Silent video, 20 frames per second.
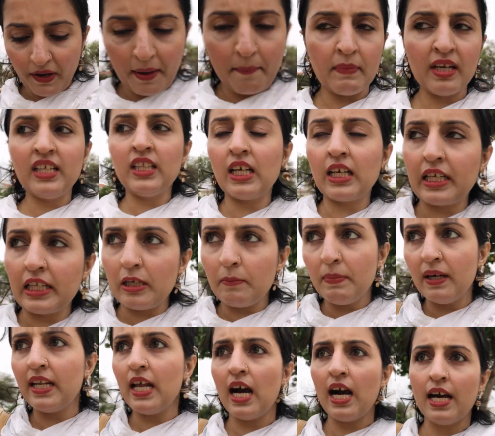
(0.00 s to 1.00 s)
फैमिली
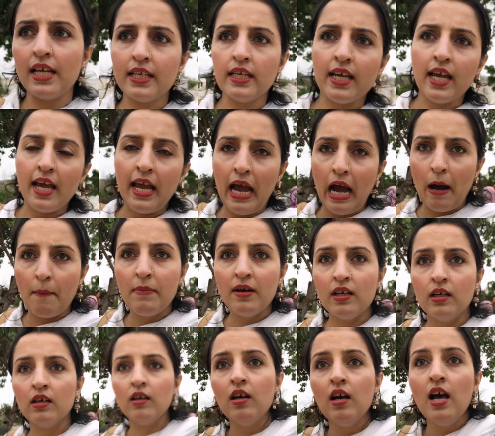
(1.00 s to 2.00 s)
तकरीबन आ रही है अब
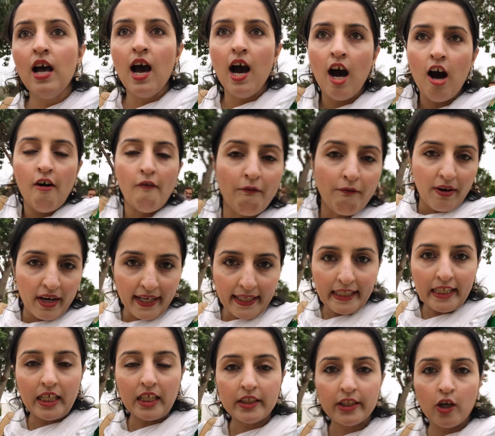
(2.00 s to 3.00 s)
हम
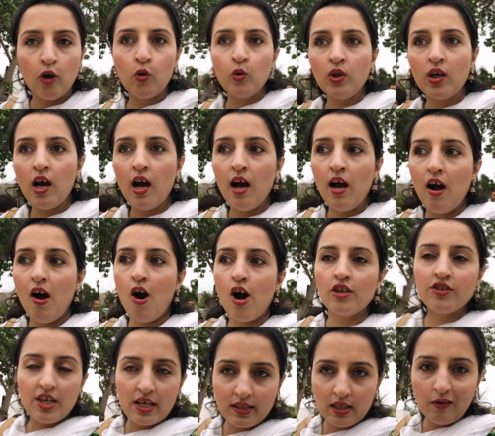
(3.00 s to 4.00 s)
वेट करते हैं उनका और
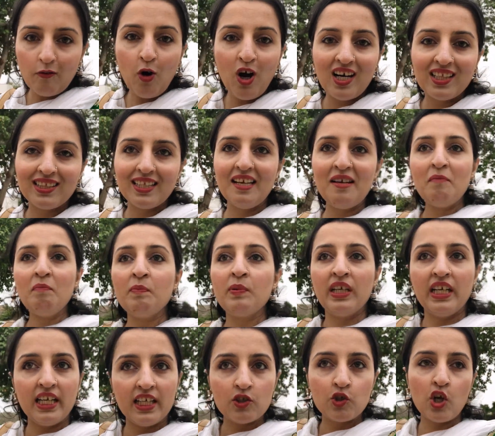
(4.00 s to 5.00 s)
जैसे ही वो आते हैं
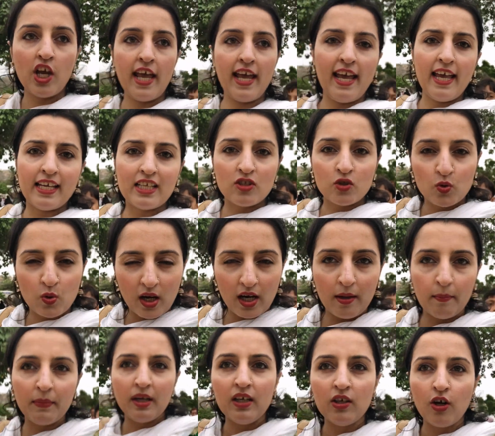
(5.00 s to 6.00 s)
फिर जो है
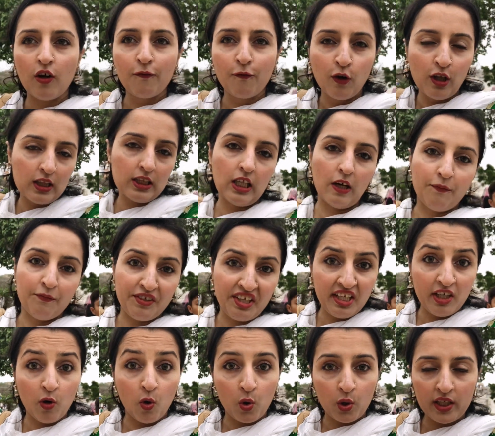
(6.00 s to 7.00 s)
इंजॉयमेंट और फुल
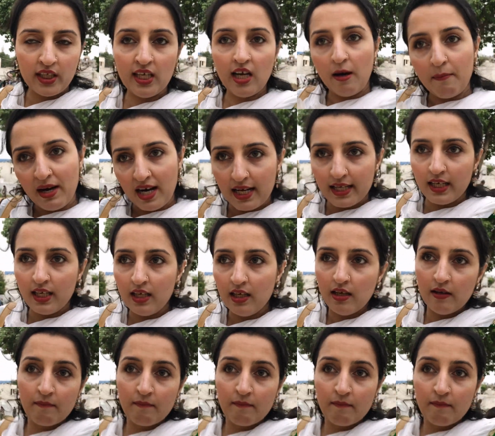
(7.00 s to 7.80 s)
तफरी होगी हमारी